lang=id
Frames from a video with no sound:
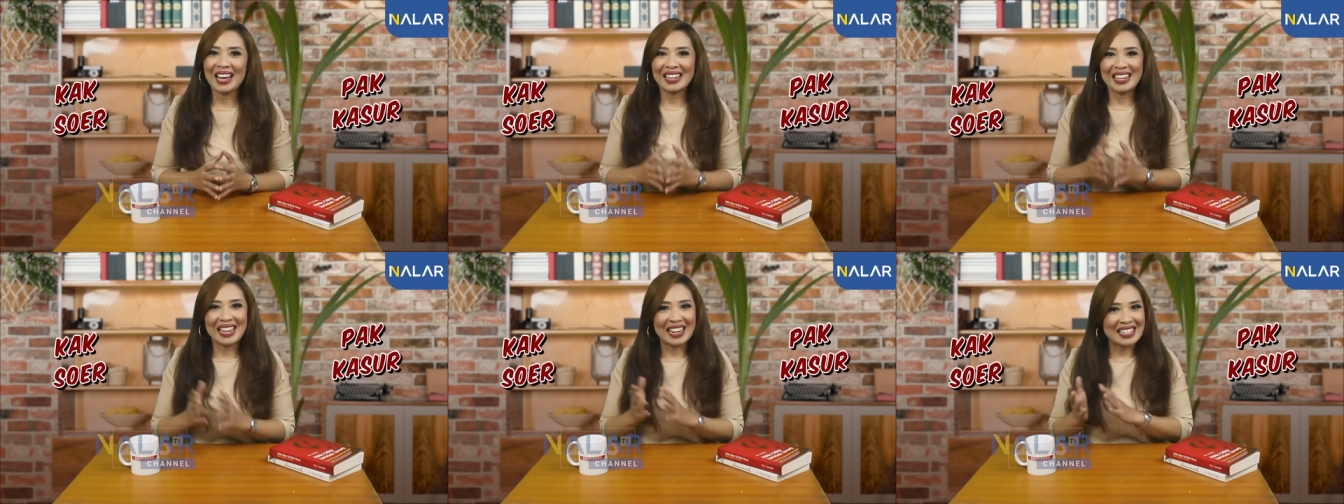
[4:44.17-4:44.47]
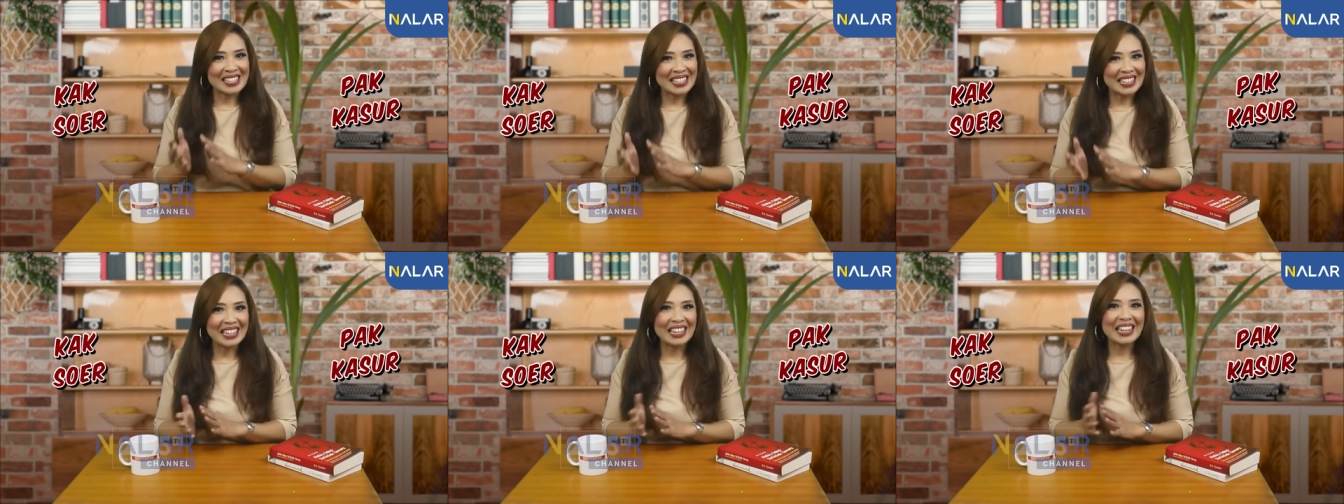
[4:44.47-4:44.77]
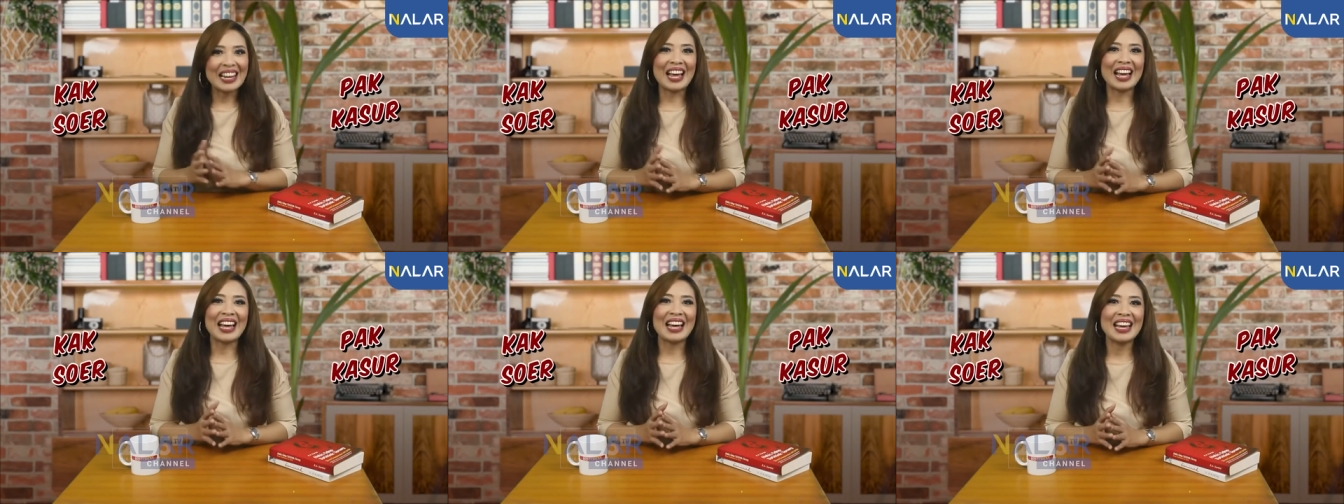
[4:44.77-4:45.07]
Dari
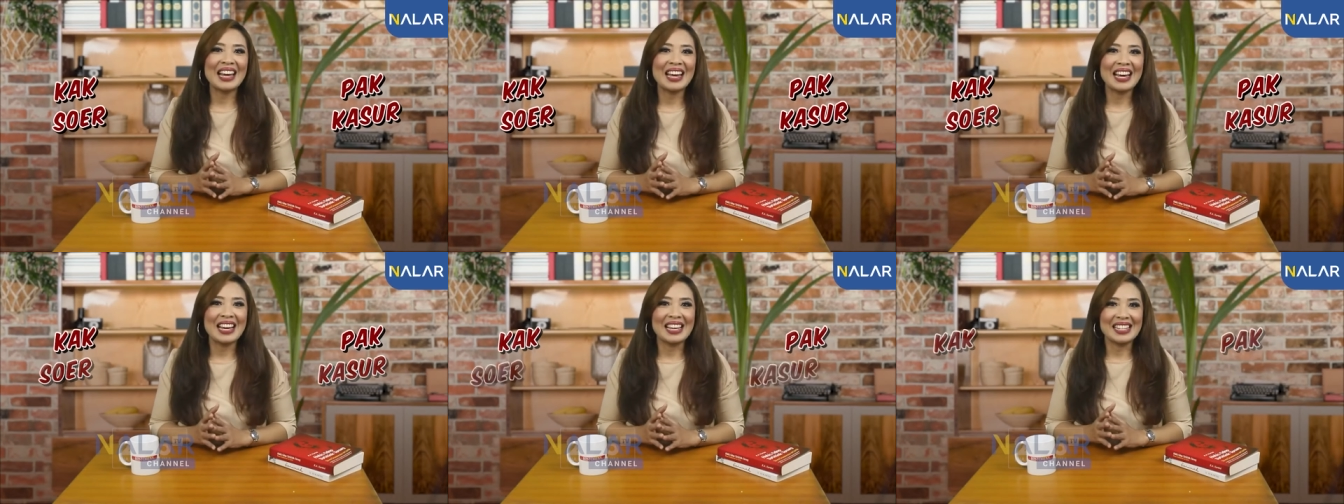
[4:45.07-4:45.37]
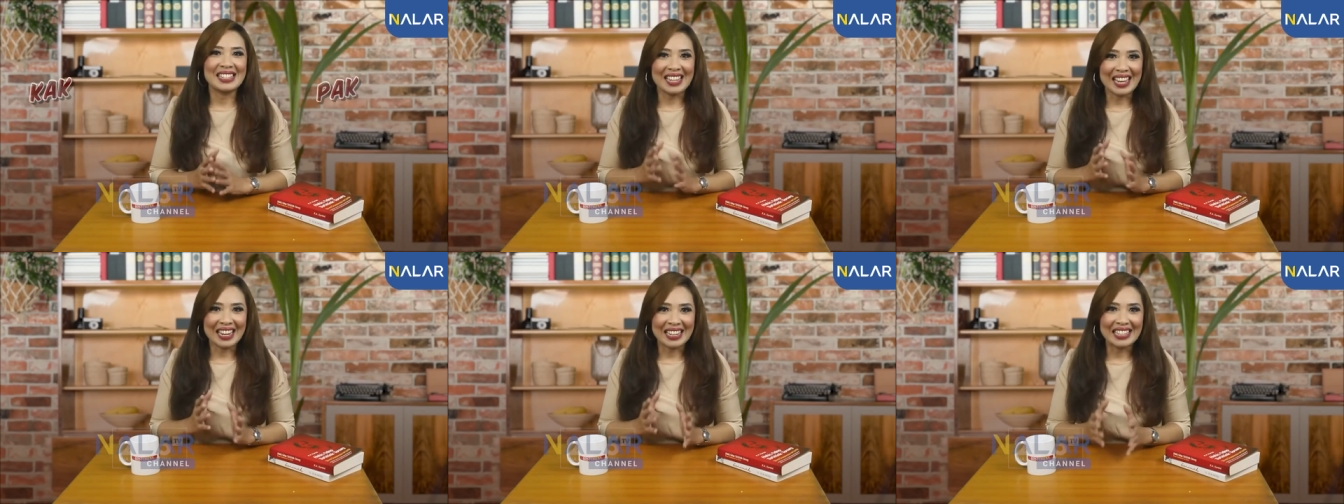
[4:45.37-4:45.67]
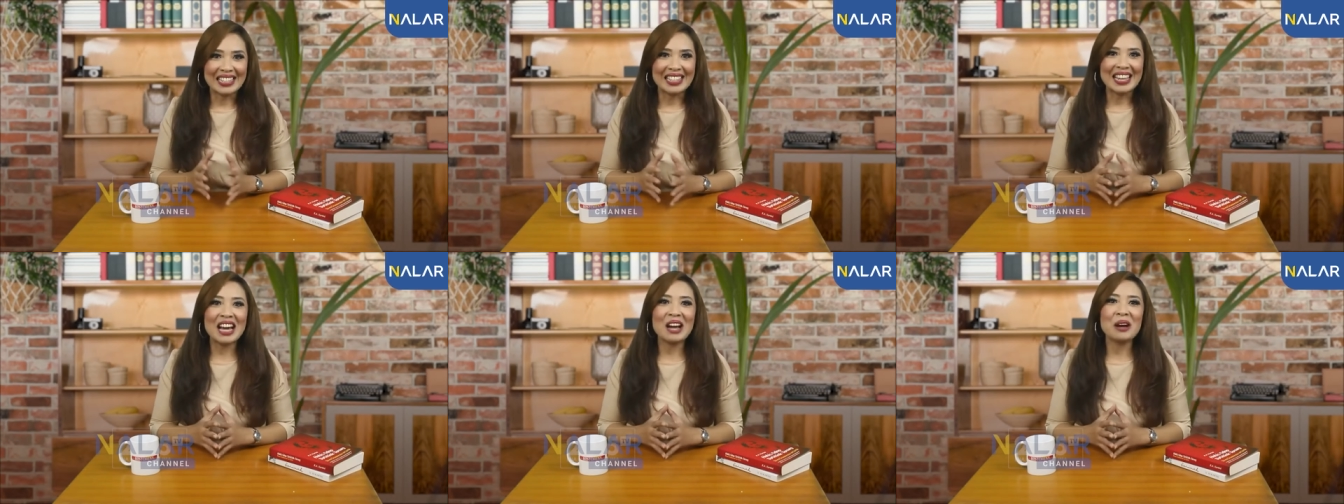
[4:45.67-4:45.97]
sinilah
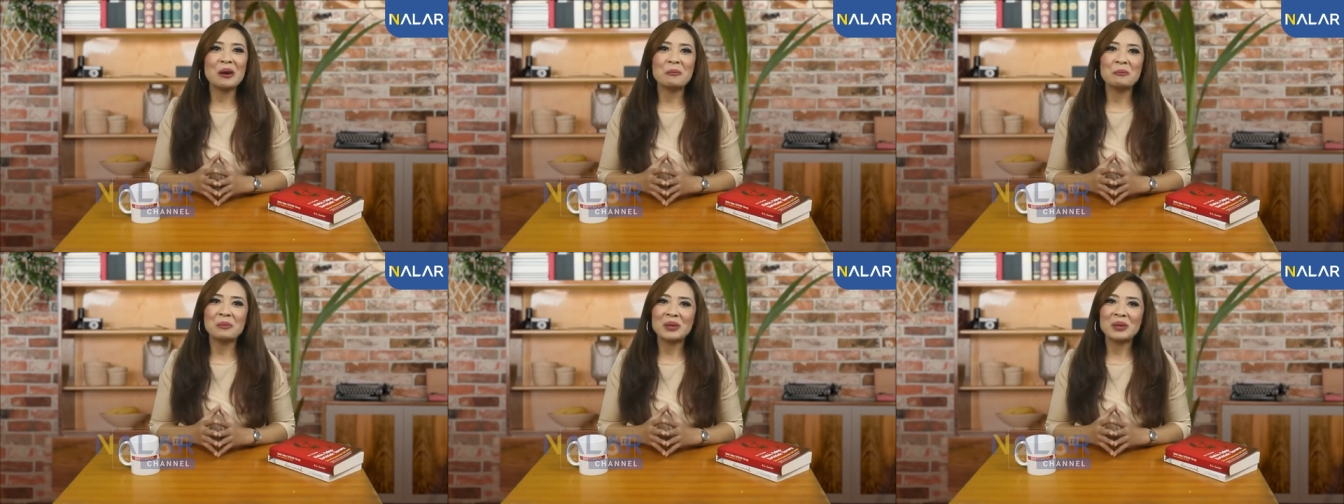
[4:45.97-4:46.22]
Sandia